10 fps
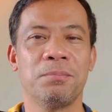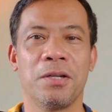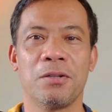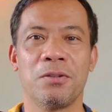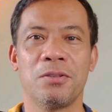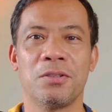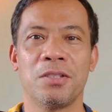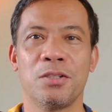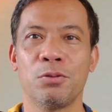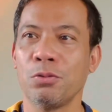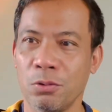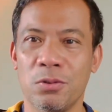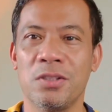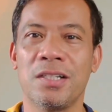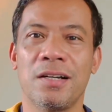pero
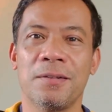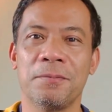tutugon siya.